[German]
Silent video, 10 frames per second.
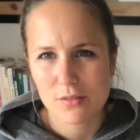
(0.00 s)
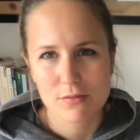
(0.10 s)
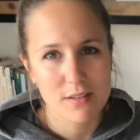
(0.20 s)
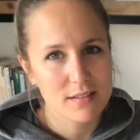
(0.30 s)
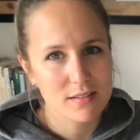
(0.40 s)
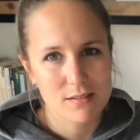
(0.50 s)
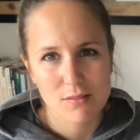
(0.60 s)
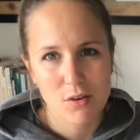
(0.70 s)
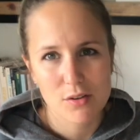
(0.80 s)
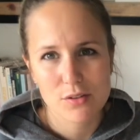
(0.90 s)
was
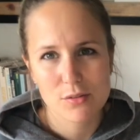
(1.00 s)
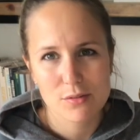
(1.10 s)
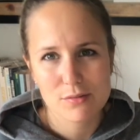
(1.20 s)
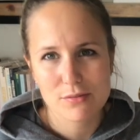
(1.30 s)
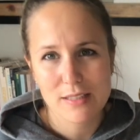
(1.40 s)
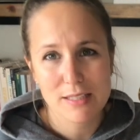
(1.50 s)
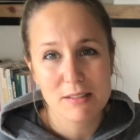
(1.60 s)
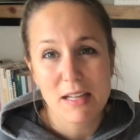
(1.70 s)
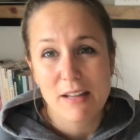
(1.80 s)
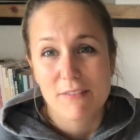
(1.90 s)
euch irgendwie
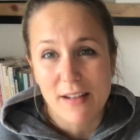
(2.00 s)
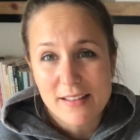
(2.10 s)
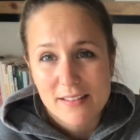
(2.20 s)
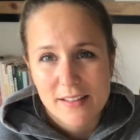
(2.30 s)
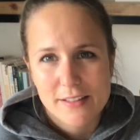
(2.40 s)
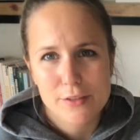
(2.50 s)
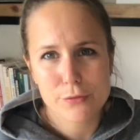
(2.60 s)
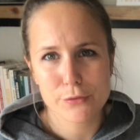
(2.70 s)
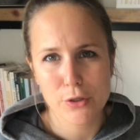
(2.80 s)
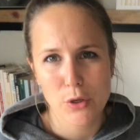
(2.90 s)
weiterhilft